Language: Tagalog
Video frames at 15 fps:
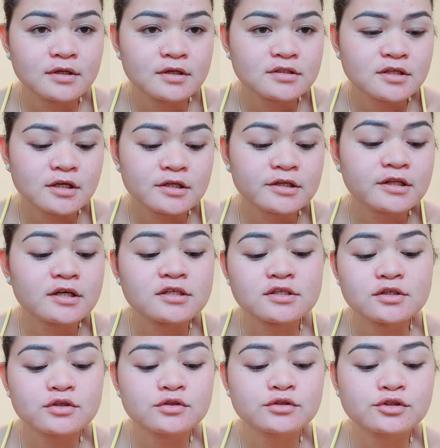salida
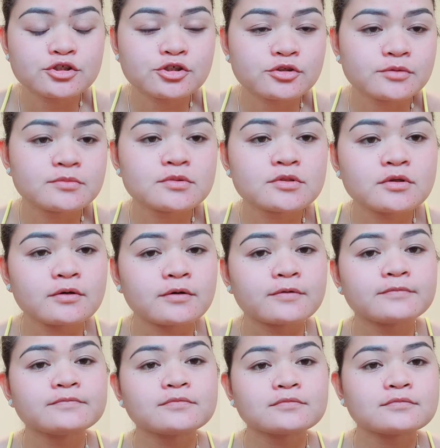si YouTube so
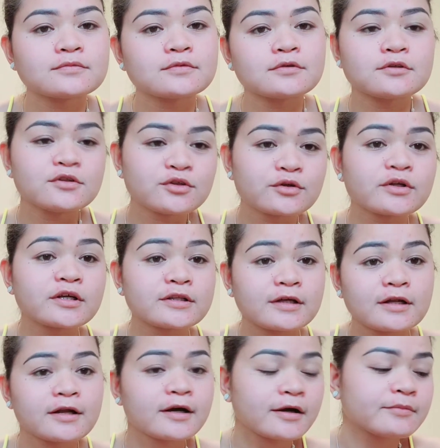udto na ta
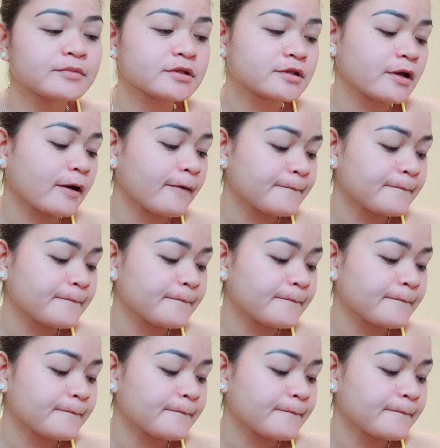nakamata